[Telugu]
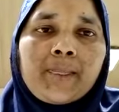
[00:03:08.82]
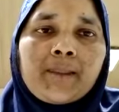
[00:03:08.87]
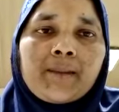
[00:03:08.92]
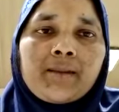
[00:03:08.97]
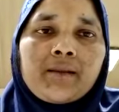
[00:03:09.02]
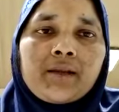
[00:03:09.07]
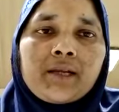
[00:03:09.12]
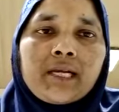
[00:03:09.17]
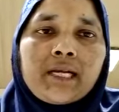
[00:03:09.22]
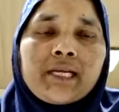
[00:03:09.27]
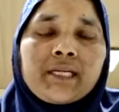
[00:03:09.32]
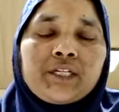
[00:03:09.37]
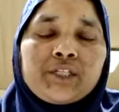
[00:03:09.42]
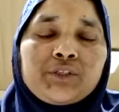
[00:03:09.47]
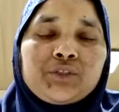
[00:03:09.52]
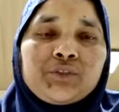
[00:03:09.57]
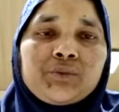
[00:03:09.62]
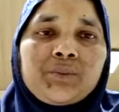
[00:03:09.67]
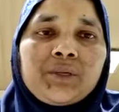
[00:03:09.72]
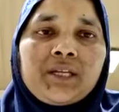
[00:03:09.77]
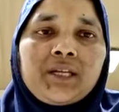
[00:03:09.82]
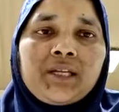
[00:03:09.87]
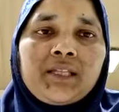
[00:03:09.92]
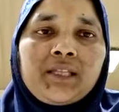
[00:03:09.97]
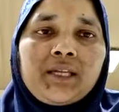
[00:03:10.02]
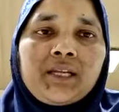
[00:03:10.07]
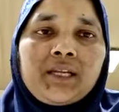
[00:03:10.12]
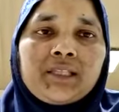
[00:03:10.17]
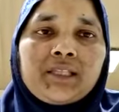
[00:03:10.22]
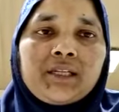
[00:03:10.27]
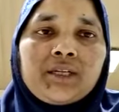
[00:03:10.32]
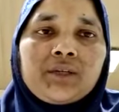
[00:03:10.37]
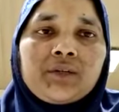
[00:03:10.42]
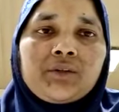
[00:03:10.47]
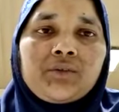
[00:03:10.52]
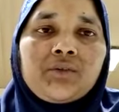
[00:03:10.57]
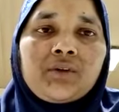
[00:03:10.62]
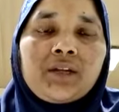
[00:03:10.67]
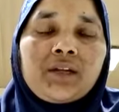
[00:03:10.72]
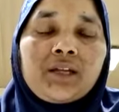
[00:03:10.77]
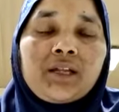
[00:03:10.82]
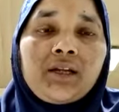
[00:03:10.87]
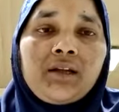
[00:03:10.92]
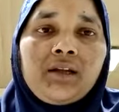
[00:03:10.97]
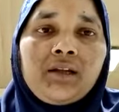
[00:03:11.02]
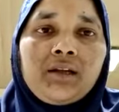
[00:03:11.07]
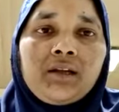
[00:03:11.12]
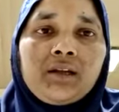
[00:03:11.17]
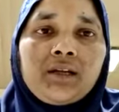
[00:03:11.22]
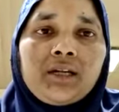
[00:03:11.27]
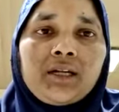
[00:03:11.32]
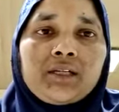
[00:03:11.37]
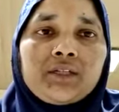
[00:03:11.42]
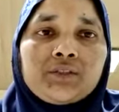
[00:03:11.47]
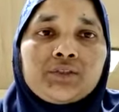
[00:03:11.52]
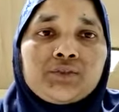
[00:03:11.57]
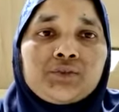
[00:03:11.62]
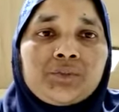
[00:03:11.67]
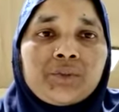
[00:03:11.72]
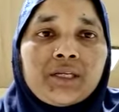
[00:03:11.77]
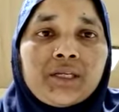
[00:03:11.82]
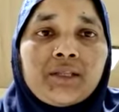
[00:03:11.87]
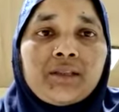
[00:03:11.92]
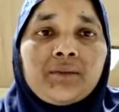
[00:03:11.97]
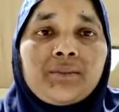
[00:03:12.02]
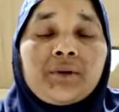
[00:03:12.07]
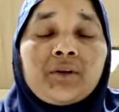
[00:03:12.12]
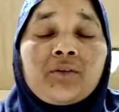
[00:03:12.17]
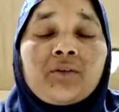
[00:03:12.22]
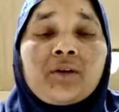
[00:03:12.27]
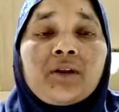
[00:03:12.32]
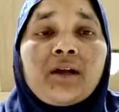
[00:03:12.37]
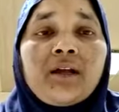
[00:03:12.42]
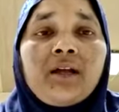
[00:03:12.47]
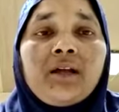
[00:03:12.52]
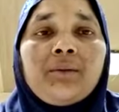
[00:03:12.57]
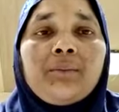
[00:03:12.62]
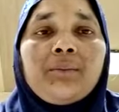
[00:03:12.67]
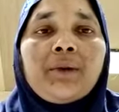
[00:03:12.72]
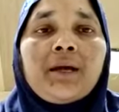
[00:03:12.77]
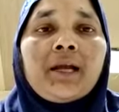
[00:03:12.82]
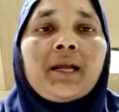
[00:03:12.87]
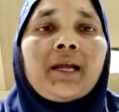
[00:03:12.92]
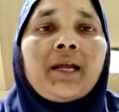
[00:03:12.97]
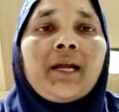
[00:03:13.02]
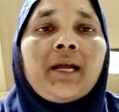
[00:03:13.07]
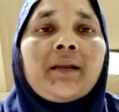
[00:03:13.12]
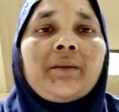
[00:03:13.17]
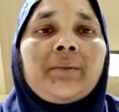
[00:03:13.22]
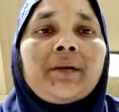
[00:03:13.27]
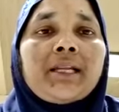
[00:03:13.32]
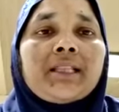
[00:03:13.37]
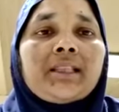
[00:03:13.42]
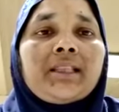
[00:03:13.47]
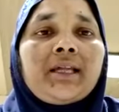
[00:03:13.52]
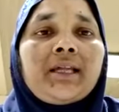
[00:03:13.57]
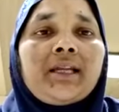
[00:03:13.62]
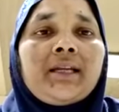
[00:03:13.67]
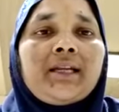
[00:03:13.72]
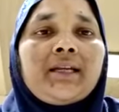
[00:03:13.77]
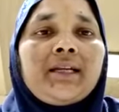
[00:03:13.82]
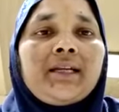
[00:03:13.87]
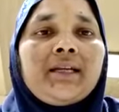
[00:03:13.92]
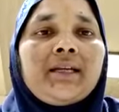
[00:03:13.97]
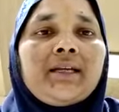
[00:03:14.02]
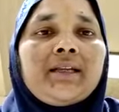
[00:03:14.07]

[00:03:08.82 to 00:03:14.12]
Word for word: కంటి చూపు అనేది అలా తినటం వల్ల కంటి చూపు అనేది కూడా బాగా కనపడుతుంది అన్నట్లండి